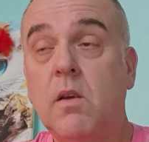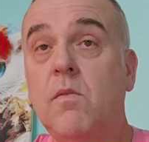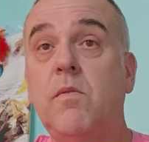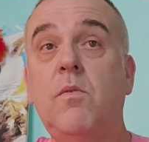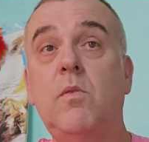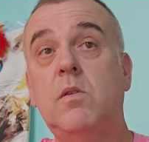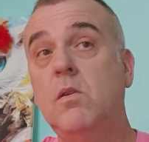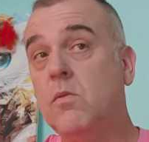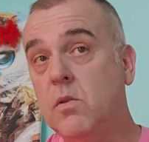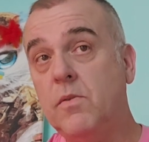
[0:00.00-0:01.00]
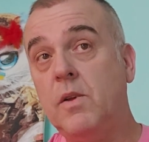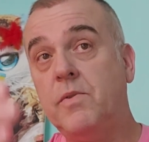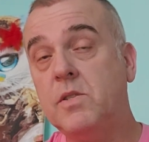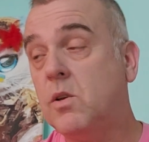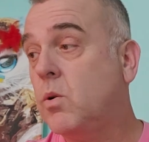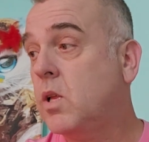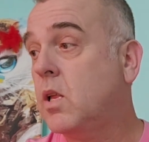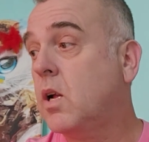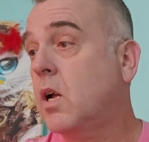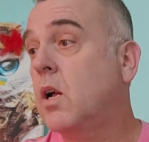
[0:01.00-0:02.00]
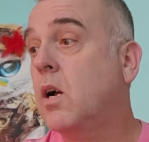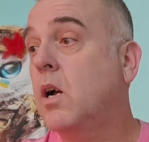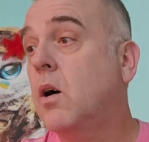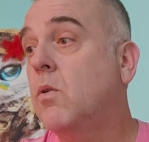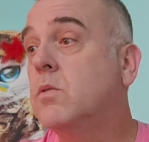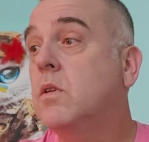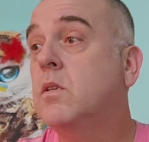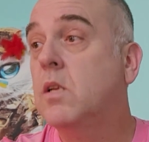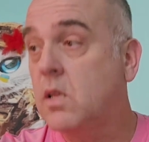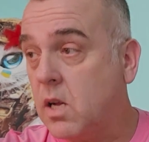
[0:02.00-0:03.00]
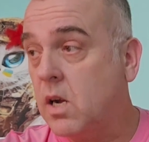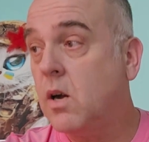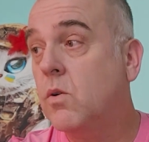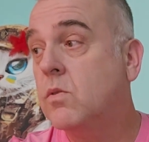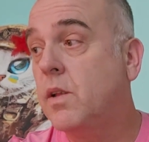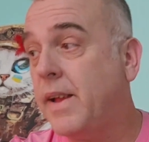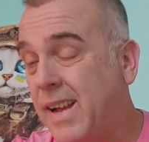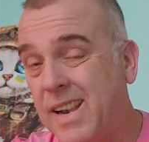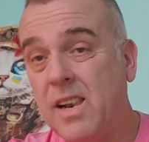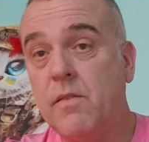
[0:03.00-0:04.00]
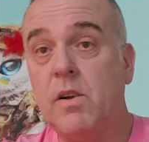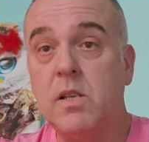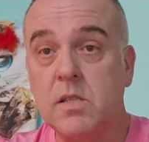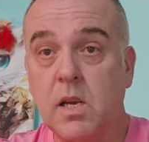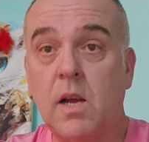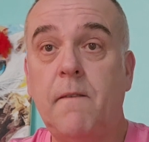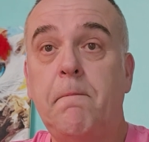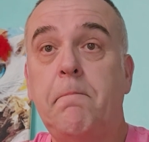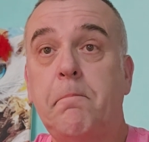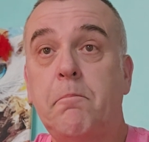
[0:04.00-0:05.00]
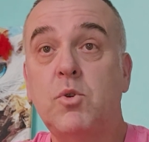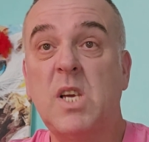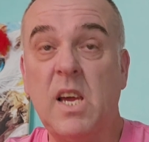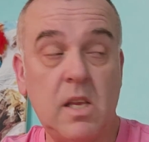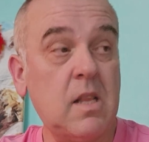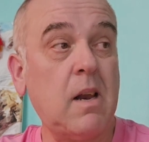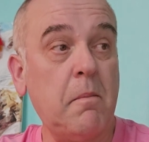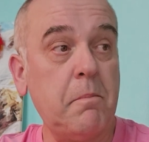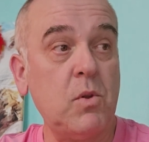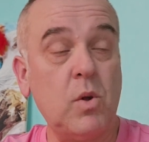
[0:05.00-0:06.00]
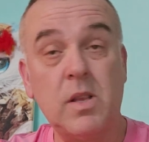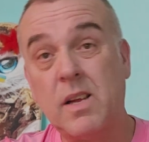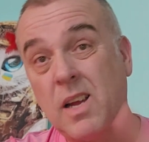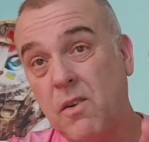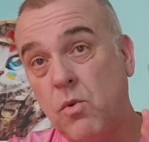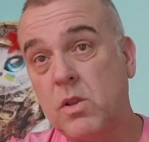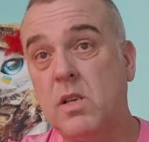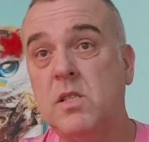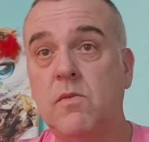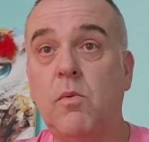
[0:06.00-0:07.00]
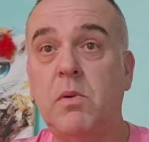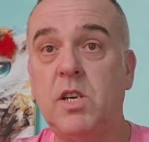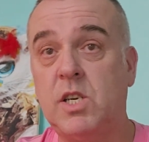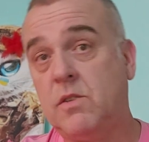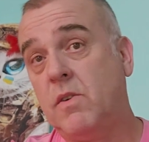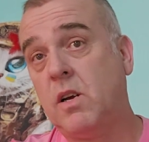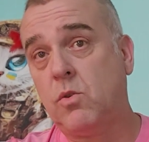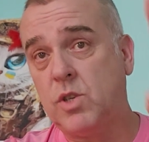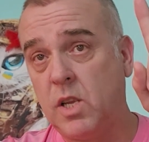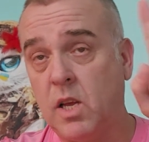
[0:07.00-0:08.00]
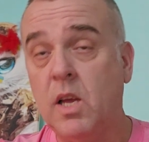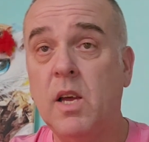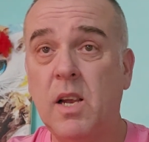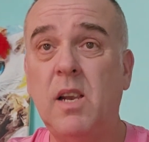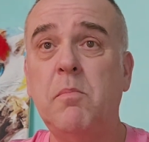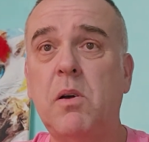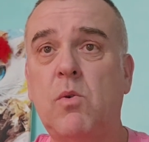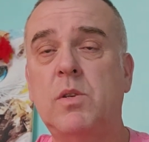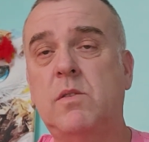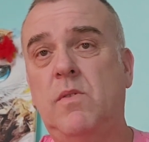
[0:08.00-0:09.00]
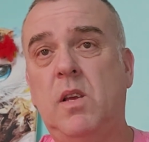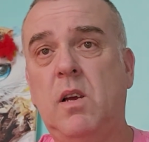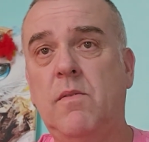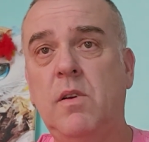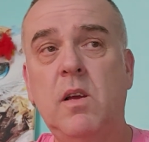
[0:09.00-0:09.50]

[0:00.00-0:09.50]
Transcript: Вот. И он верифицирует этот а, аккаунт, значит, это аккаунт реального лица, пускай не Трампа, но это кого-то из его ближайшего окружения, либо родственников,